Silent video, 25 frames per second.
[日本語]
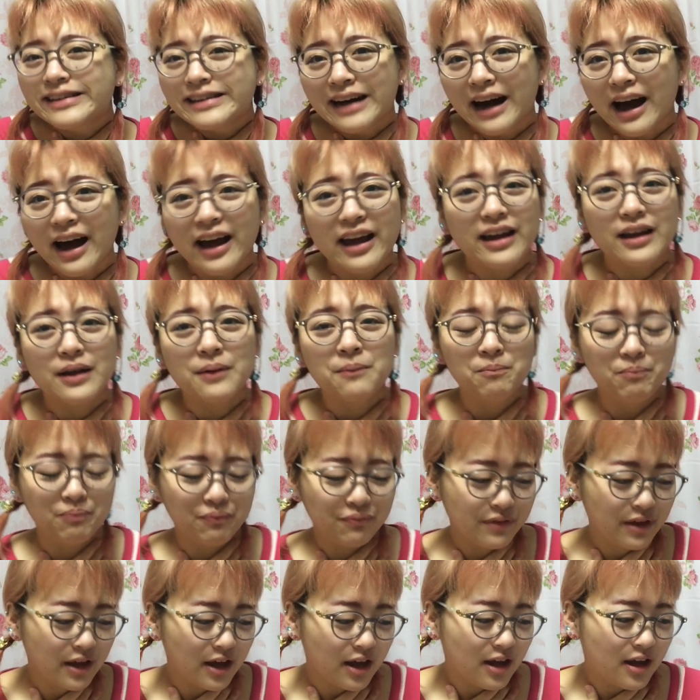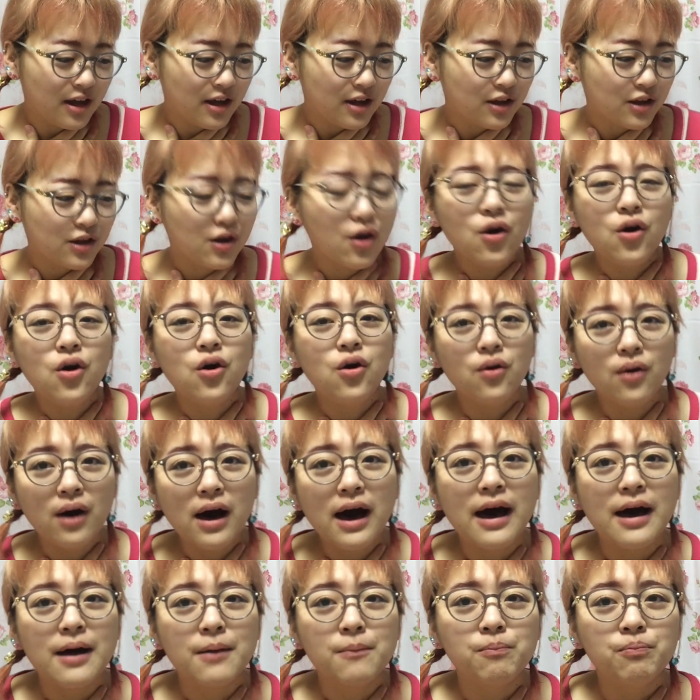はい。今日
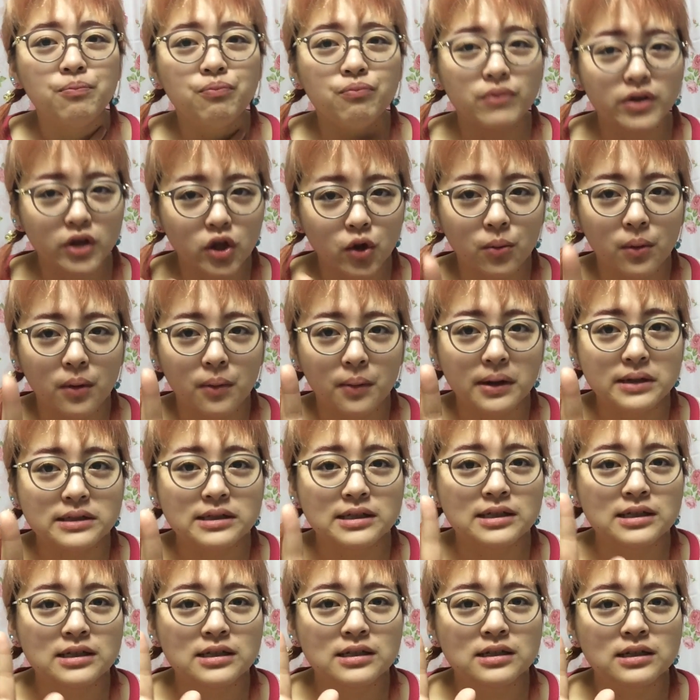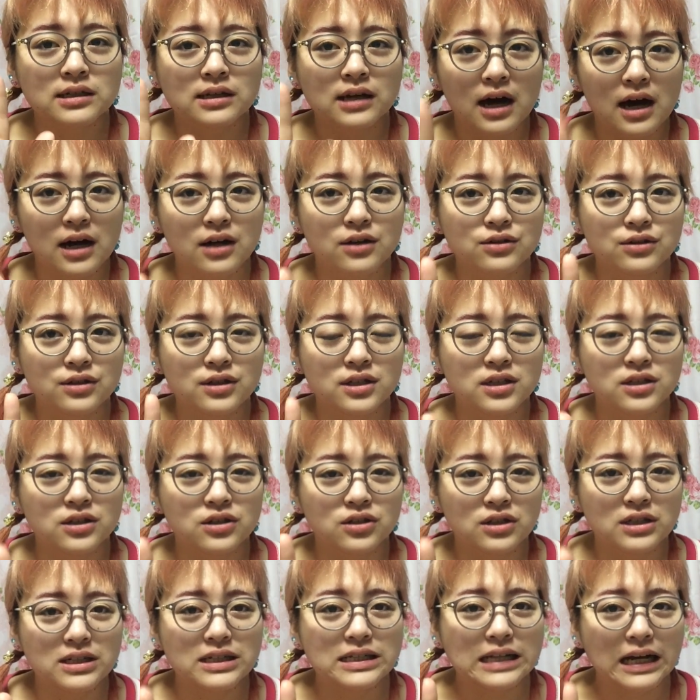は認めます。確
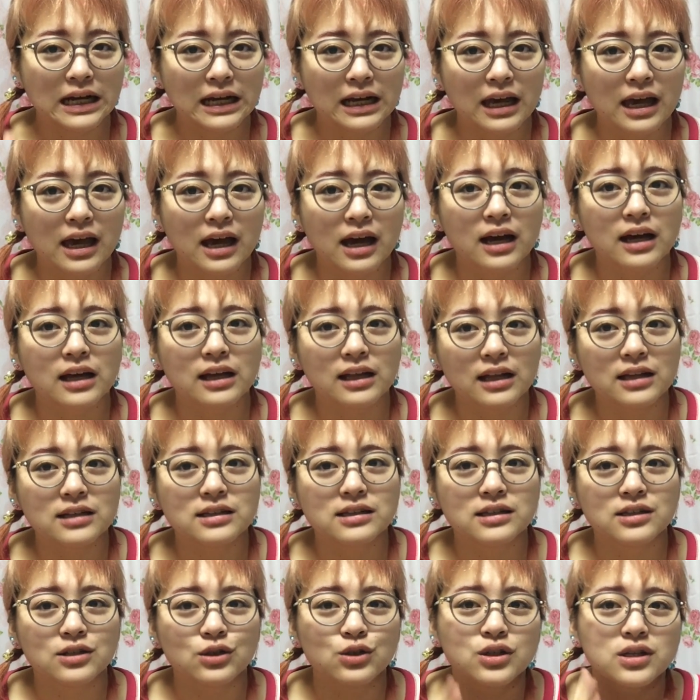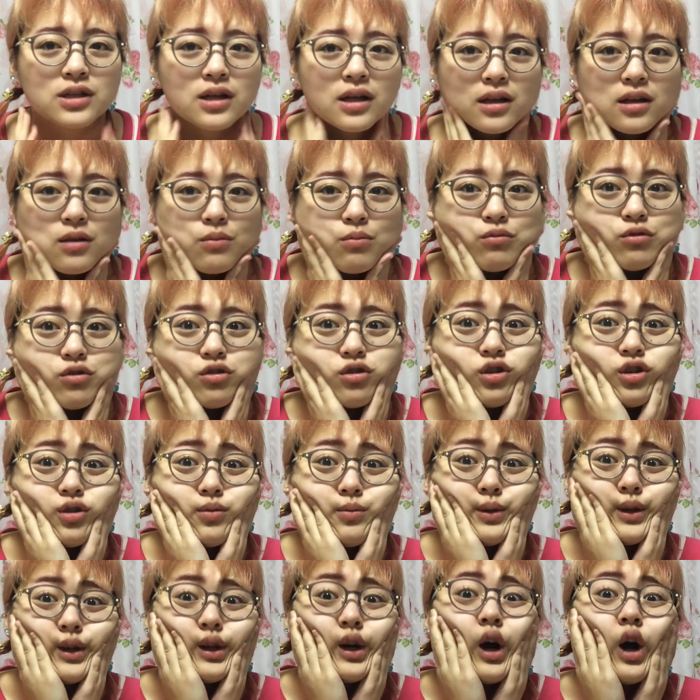実に酒焼けです。そしてあとむく
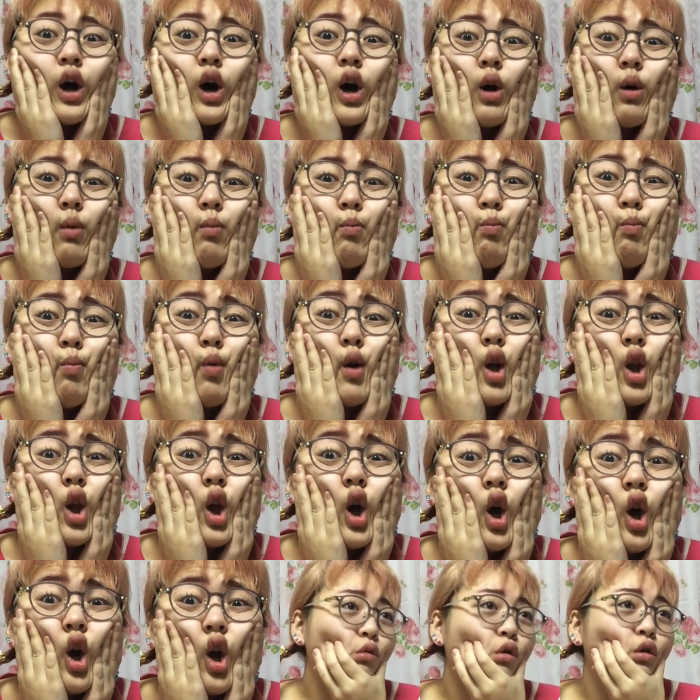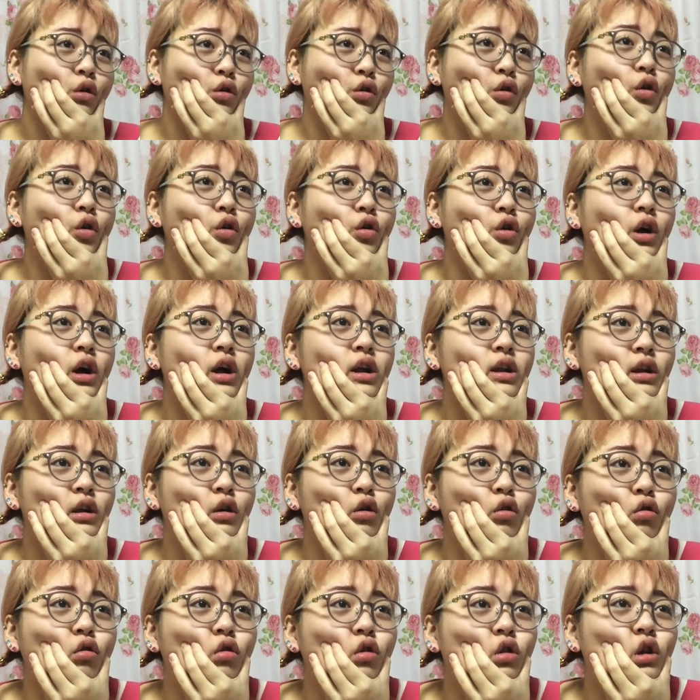みが半端ない。今日の朝
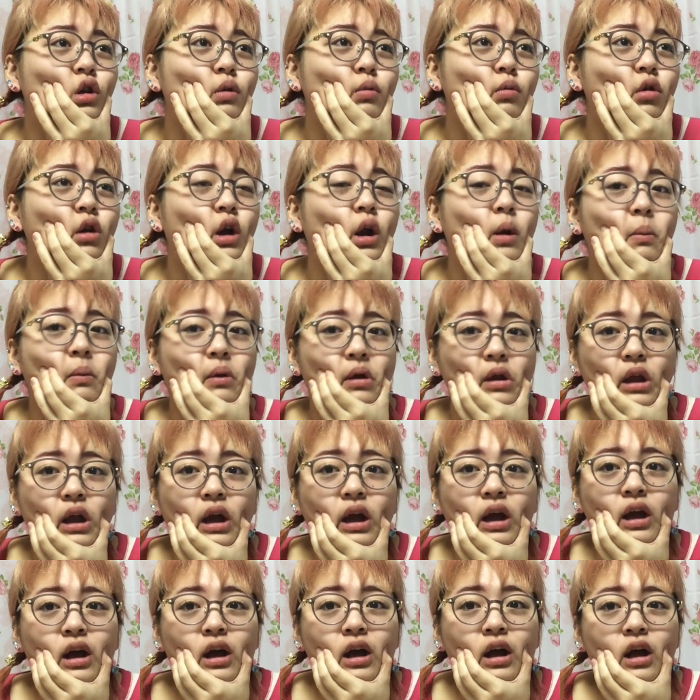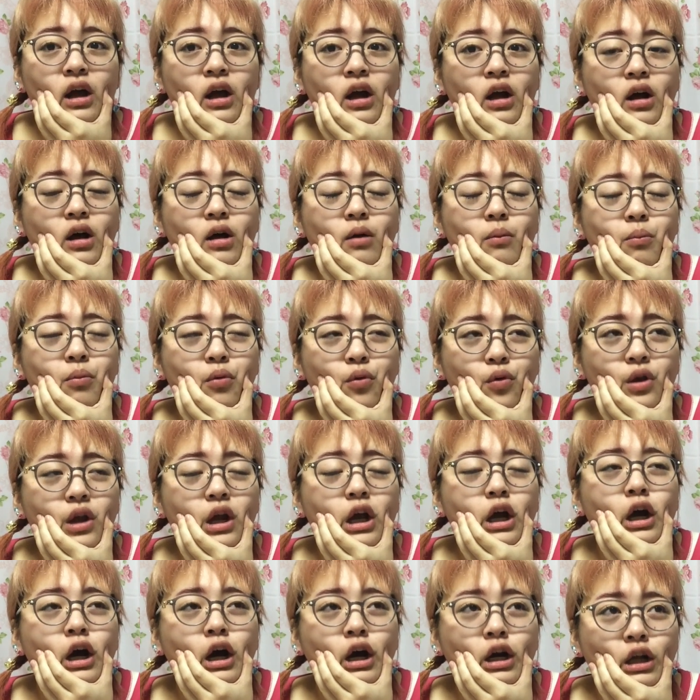6時ぐらいまで忘
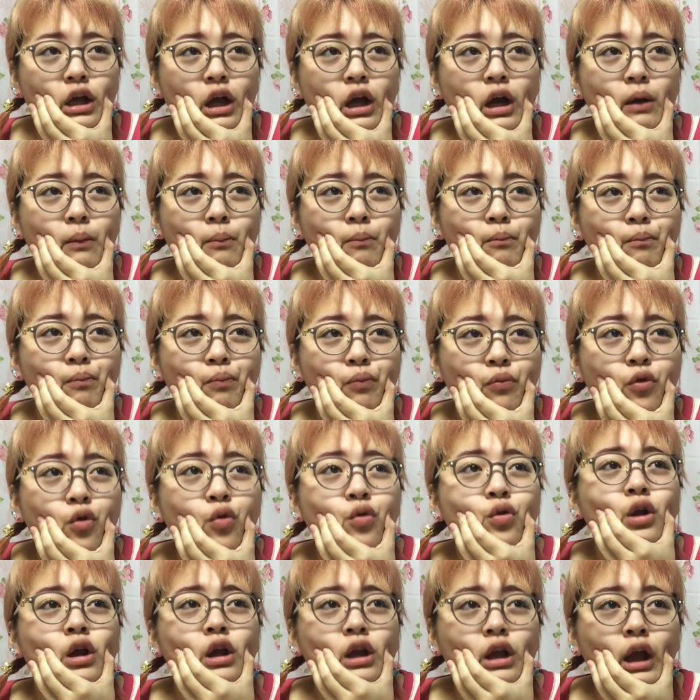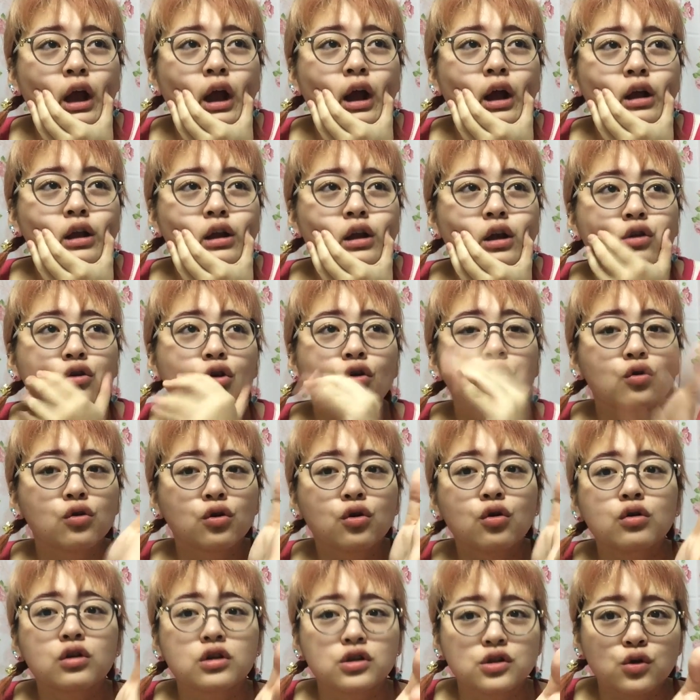年会で飲んでて。で、今日、
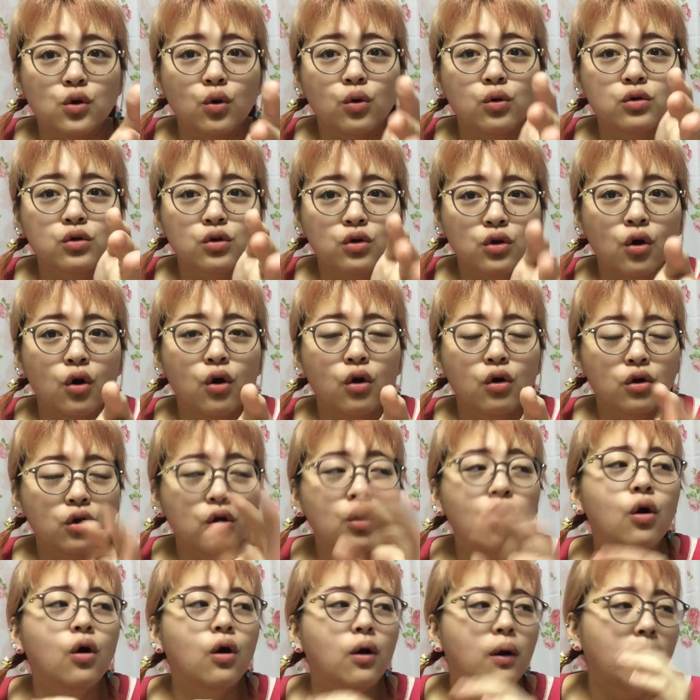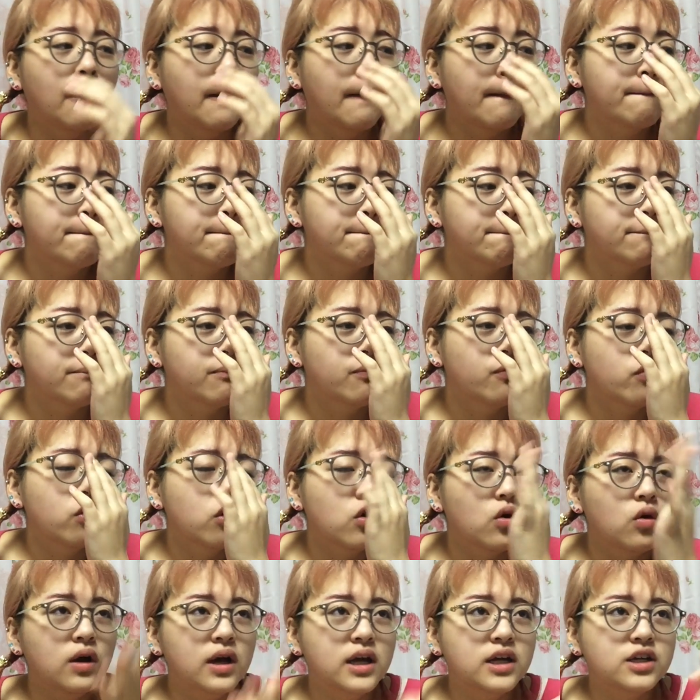今日ですよ、ほんと今日。今日、
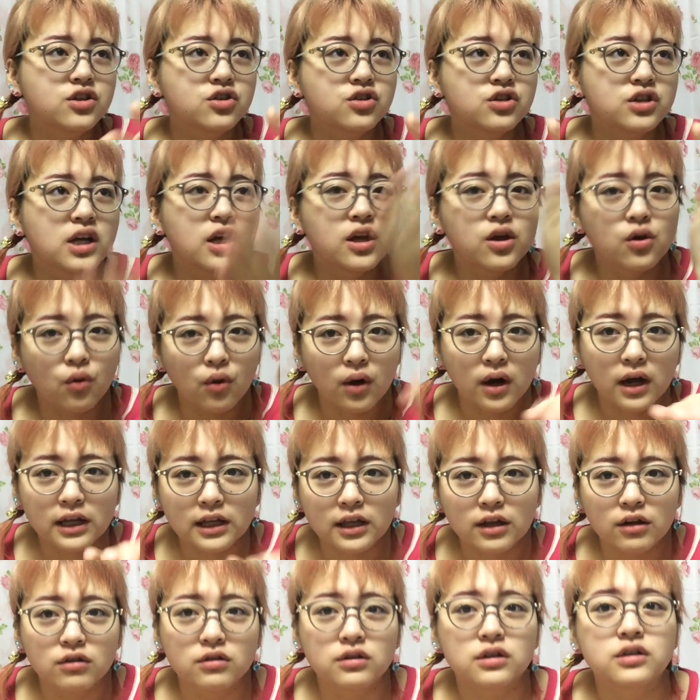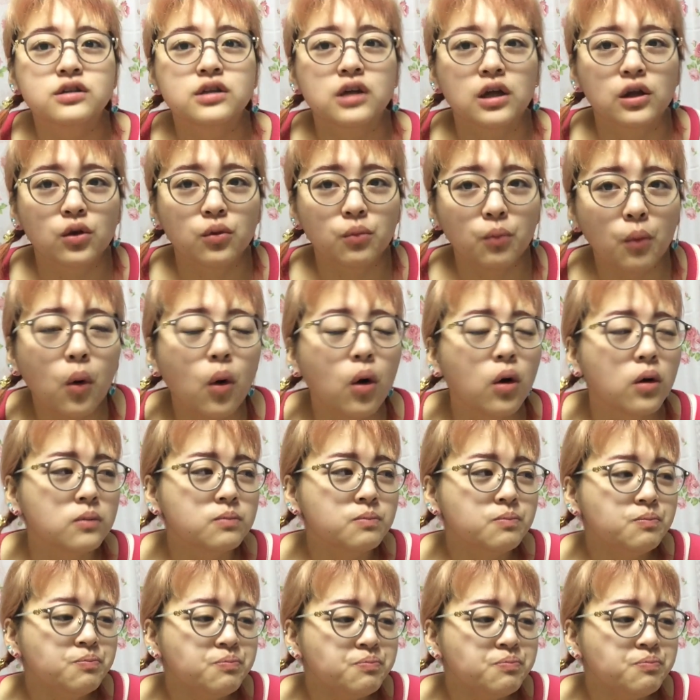今日編集して今日あげてるんですけども、